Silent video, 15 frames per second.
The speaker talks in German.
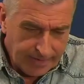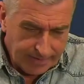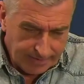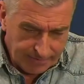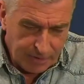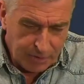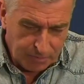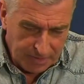
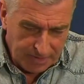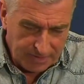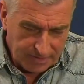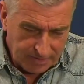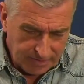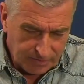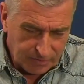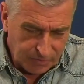Äh, äh, das
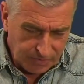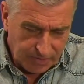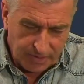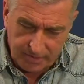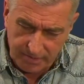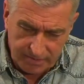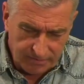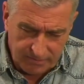passt sehr gut.
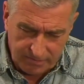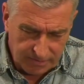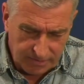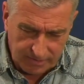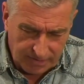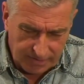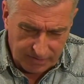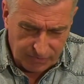Ja, es sind
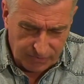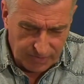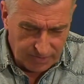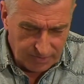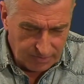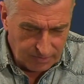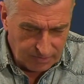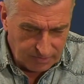äh, ganz
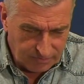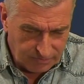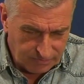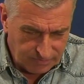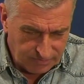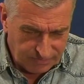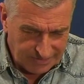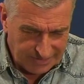viele Leute
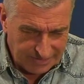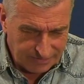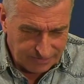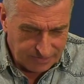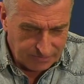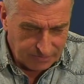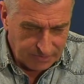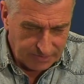
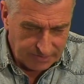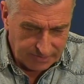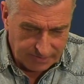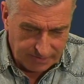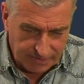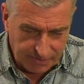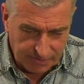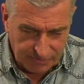verhaftet
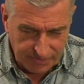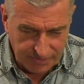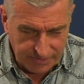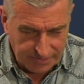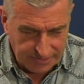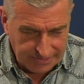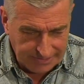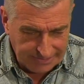worden. Ich
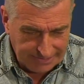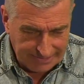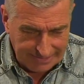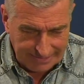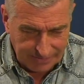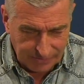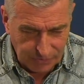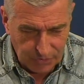finde es jetzt
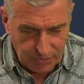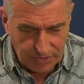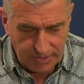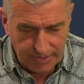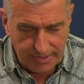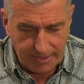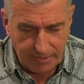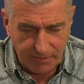nicht so
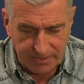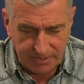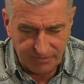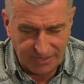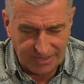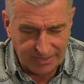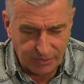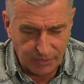schnell, aber
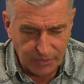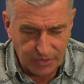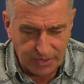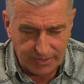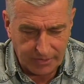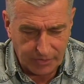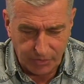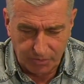es war eine
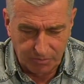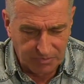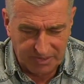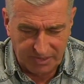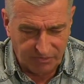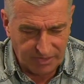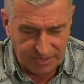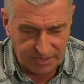große Aktion
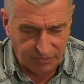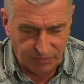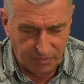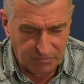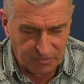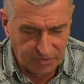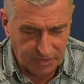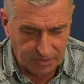mit, ich weiß nicht,
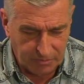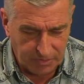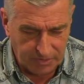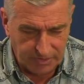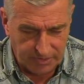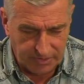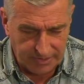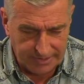500
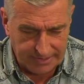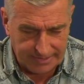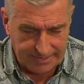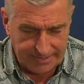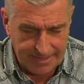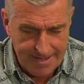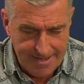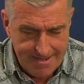
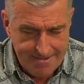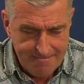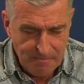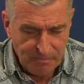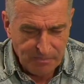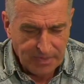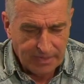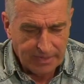Polizisten. Ja.
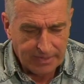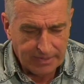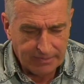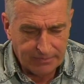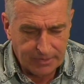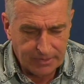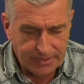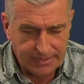
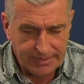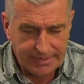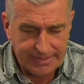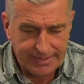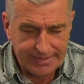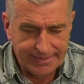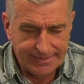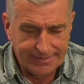Da wurde
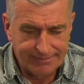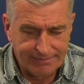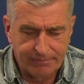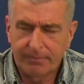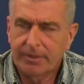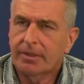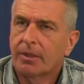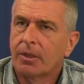
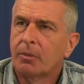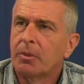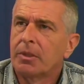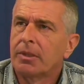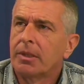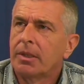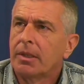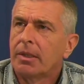gegen, ich
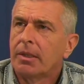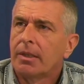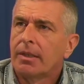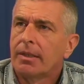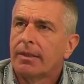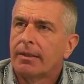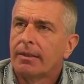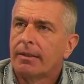glaube,
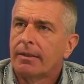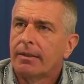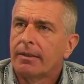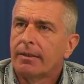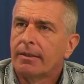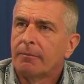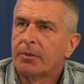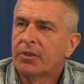
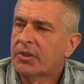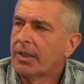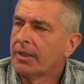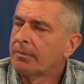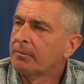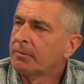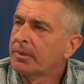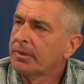äh,
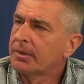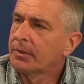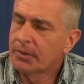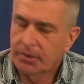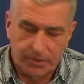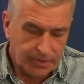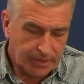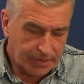Staatenbund
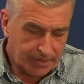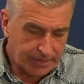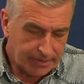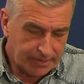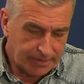Österreich.